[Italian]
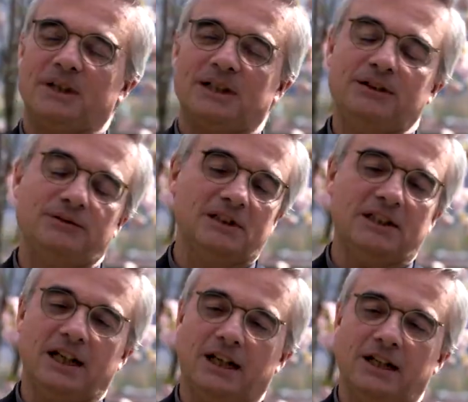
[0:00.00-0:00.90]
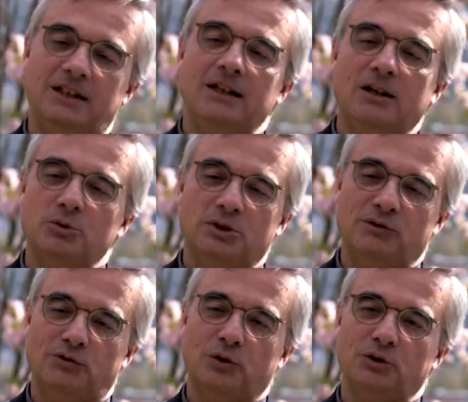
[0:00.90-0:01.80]
per definire chi è lui in
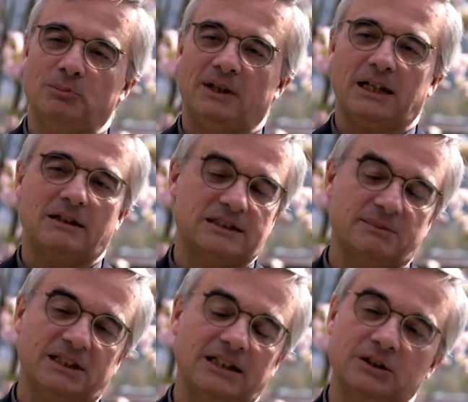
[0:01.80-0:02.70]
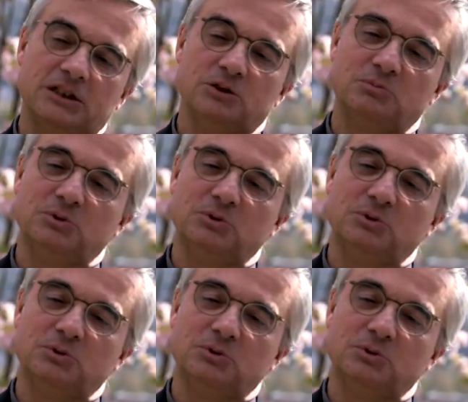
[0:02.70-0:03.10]
fondo, perché la Samaritana a un dato